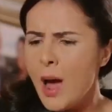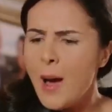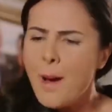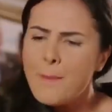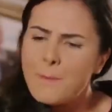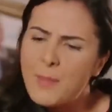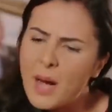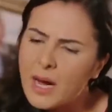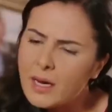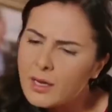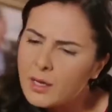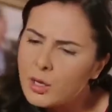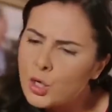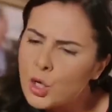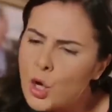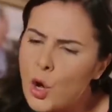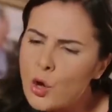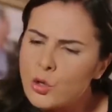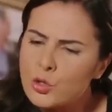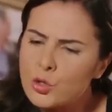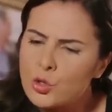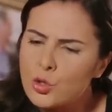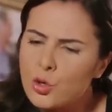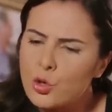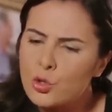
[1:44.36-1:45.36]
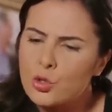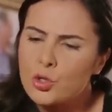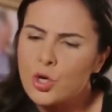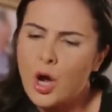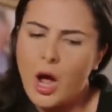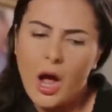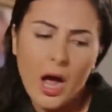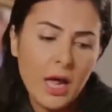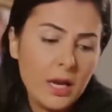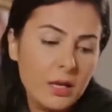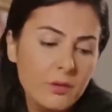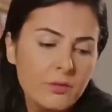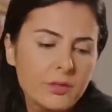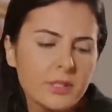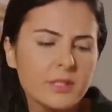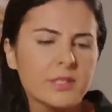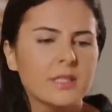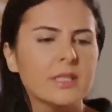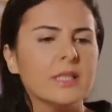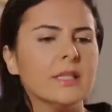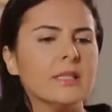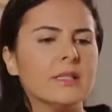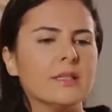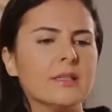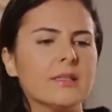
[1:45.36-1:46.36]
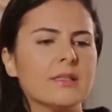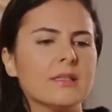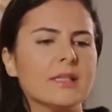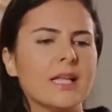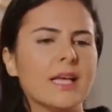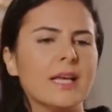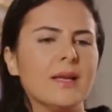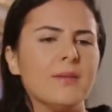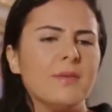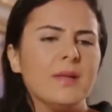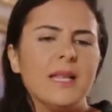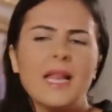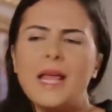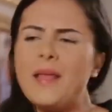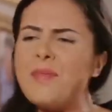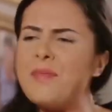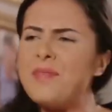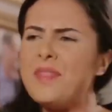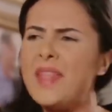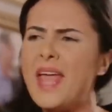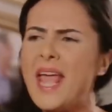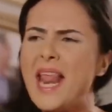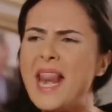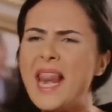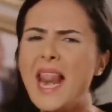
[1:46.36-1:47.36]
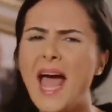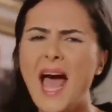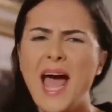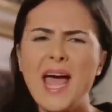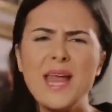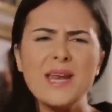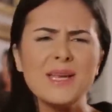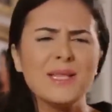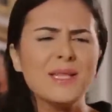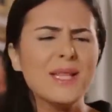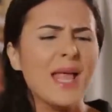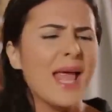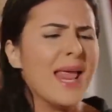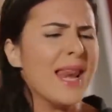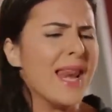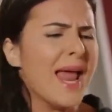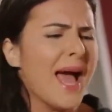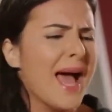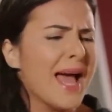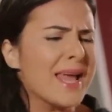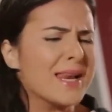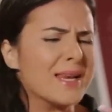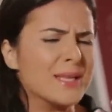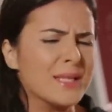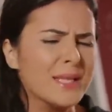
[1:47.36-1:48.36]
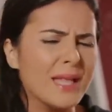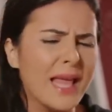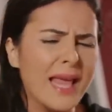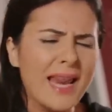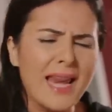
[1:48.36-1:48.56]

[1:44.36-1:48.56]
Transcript: ليك اصلا كل نجمات هوليود عم يسرقوا عم يسرقوا كل شيء مو بس